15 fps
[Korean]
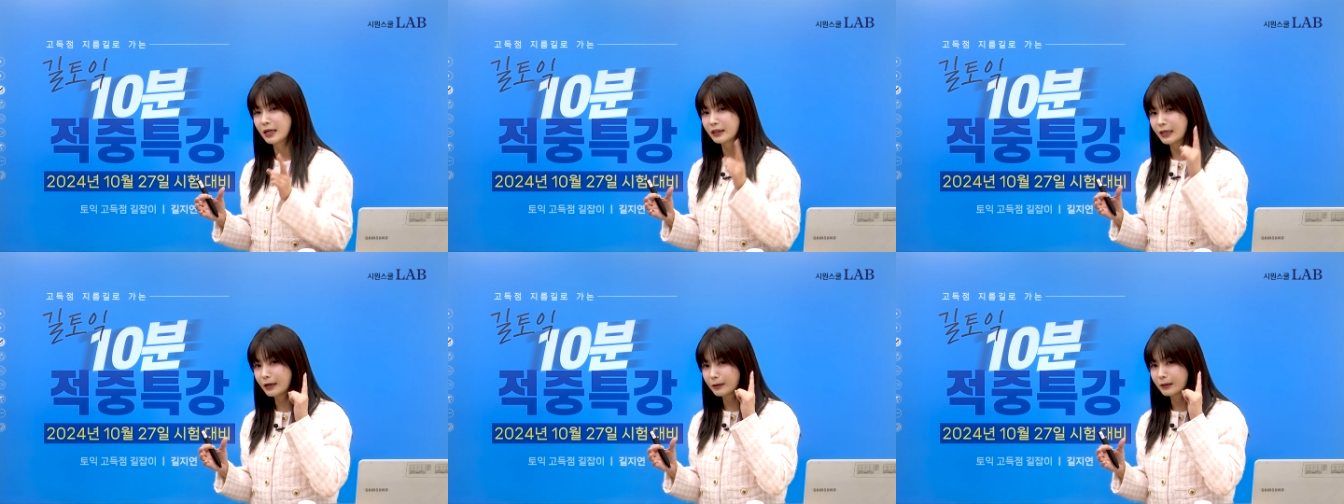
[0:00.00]

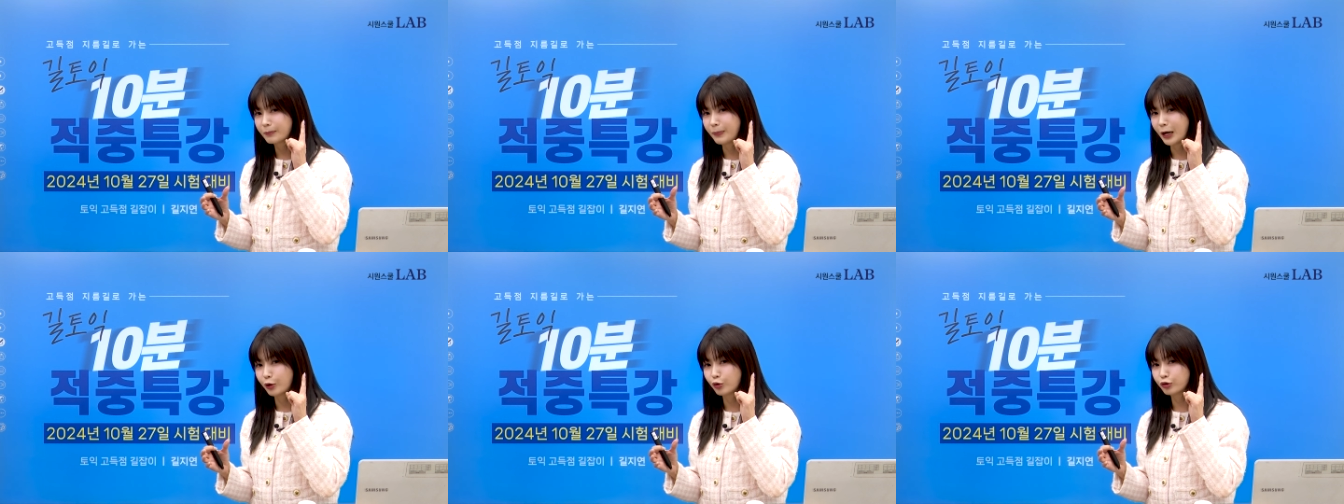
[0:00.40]
딱
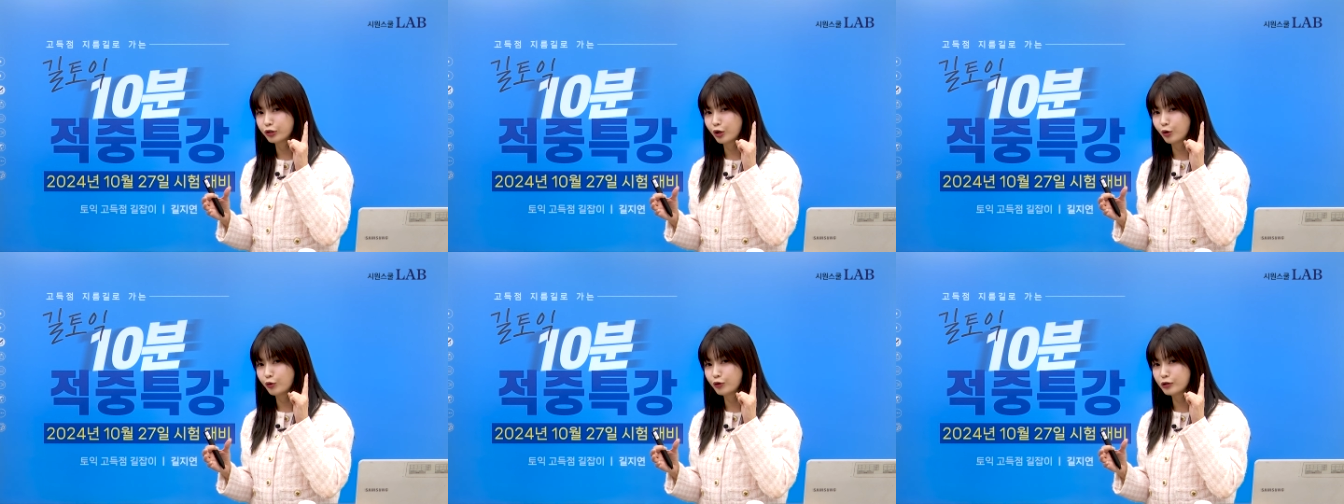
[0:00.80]
바로
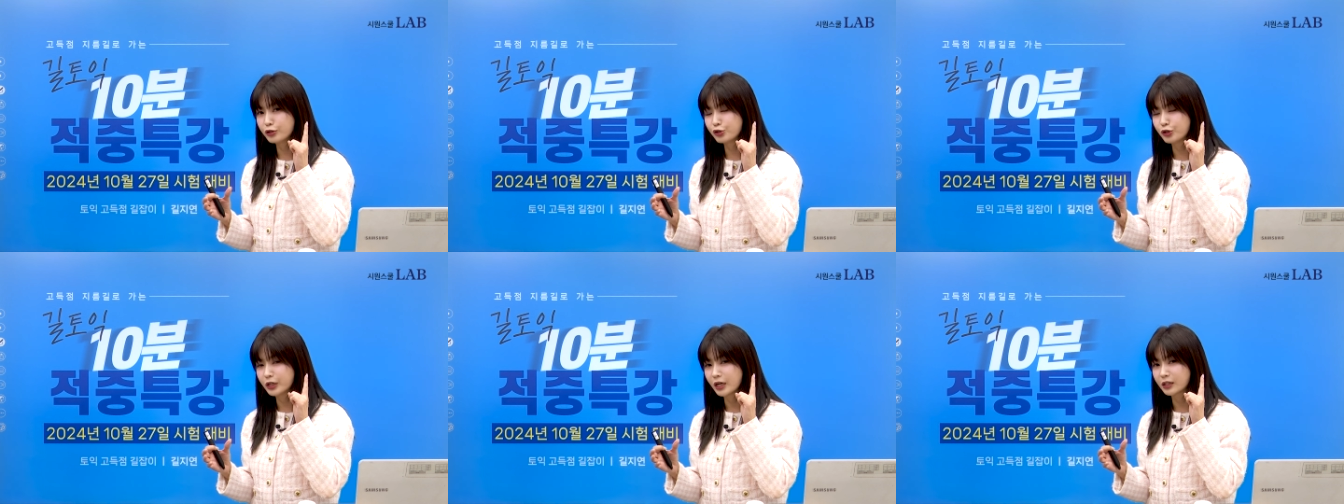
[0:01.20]
떠오를
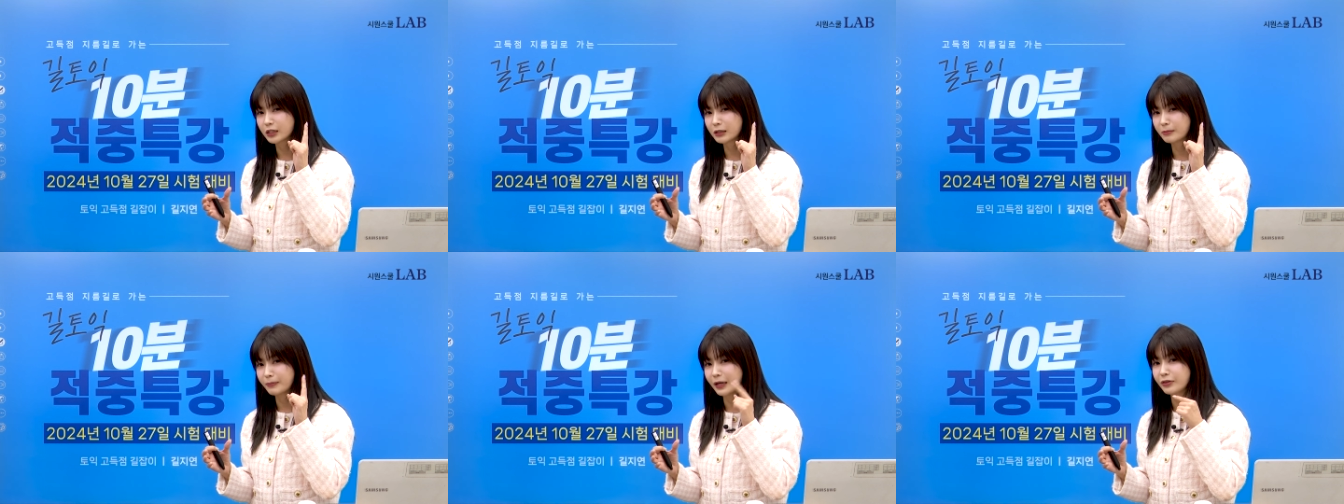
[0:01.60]
수
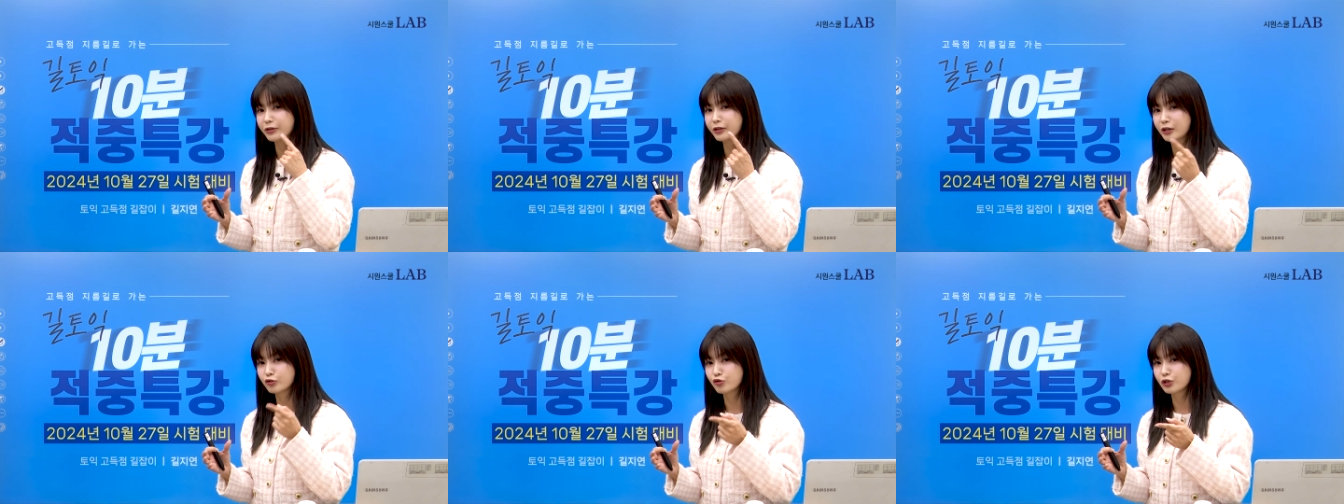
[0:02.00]
있게끔
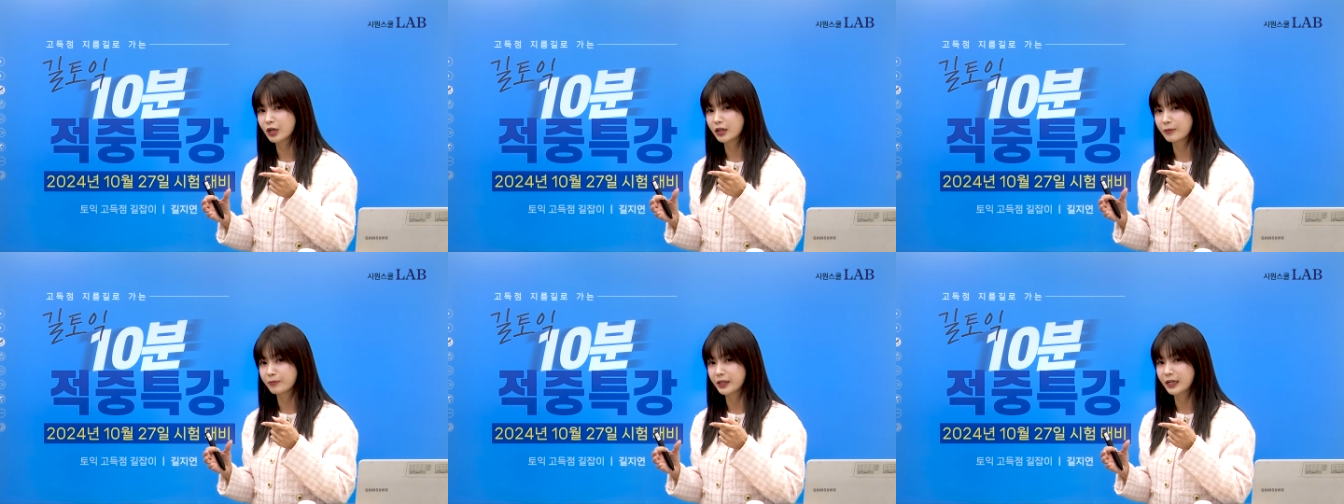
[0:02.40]
만들어
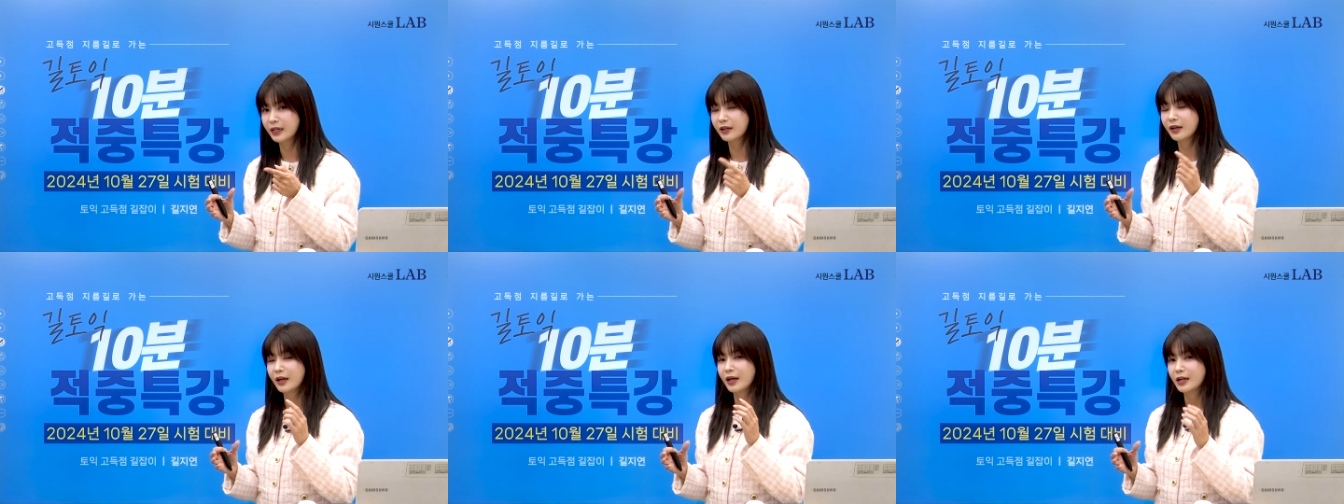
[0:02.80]
주셔야 됩니다.